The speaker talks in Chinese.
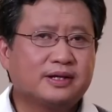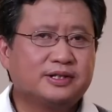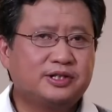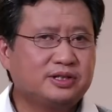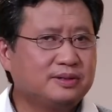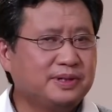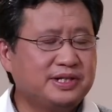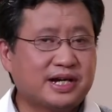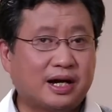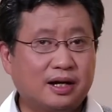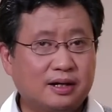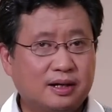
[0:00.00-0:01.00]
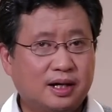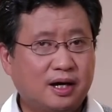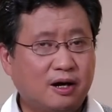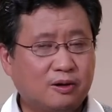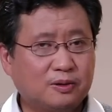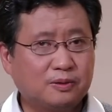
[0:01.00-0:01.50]
就这么一场
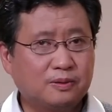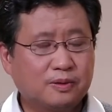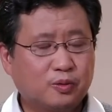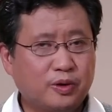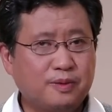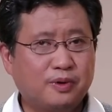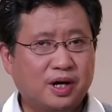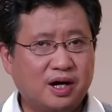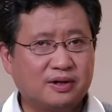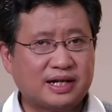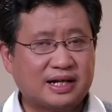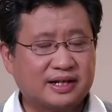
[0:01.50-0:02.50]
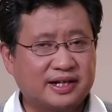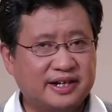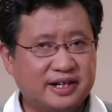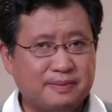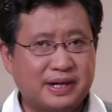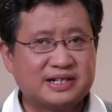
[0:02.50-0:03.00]
浩规模浩大的
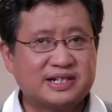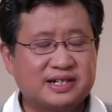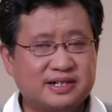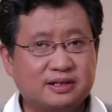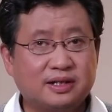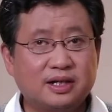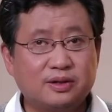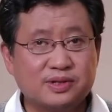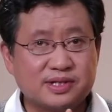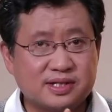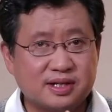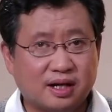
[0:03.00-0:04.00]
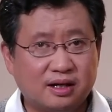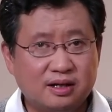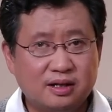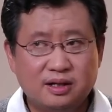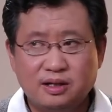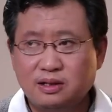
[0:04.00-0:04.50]
克里米亚战争，那俄罗斯啊，
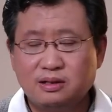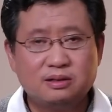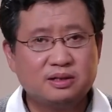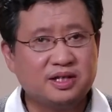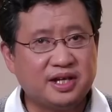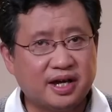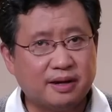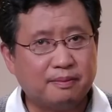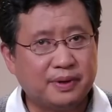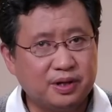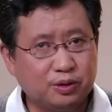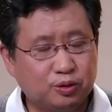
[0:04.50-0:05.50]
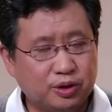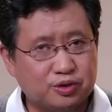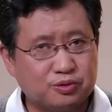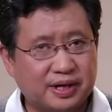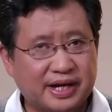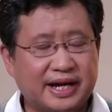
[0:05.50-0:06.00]
也没有退
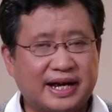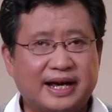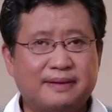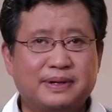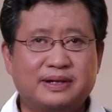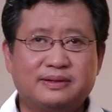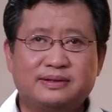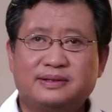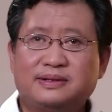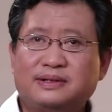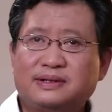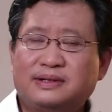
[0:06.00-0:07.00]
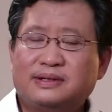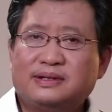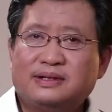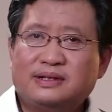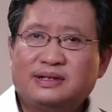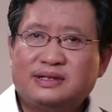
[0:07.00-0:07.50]
出黑海嘛。
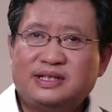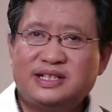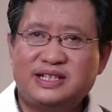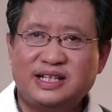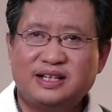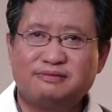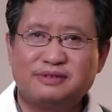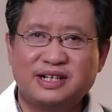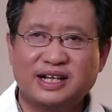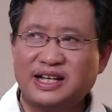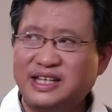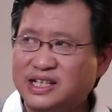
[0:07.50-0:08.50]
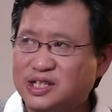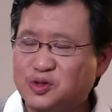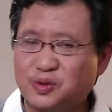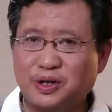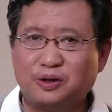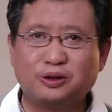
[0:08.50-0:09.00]
你现在乌克兰一个
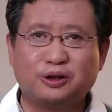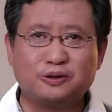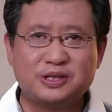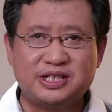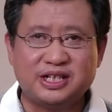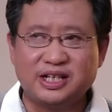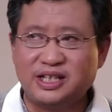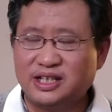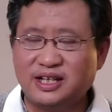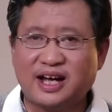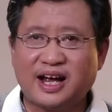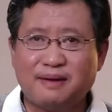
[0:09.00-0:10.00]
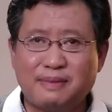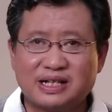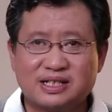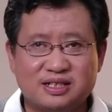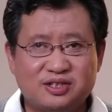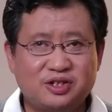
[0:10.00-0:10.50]
水龙头，几个营的海马
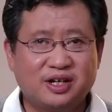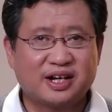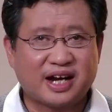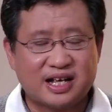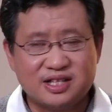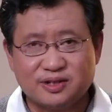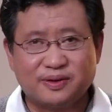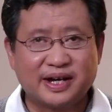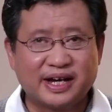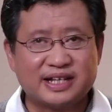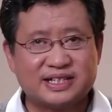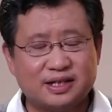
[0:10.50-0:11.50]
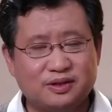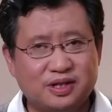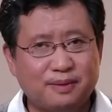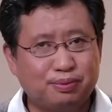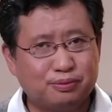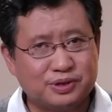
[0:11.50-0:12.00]
斯就要赶走黑海舰队，
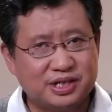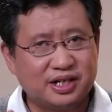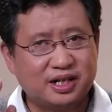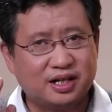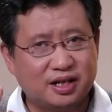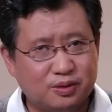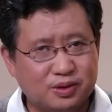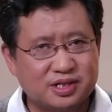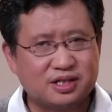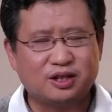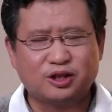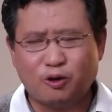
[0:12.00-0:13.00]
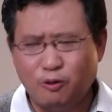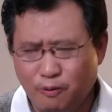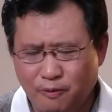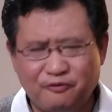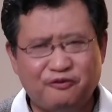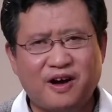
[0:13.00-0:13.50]
那普京和俄罗斯
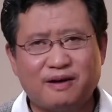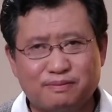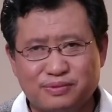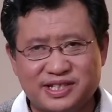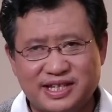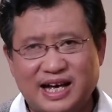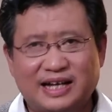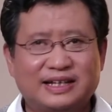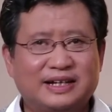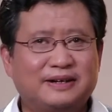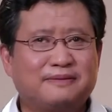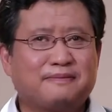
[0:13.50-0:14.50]
都放不下的，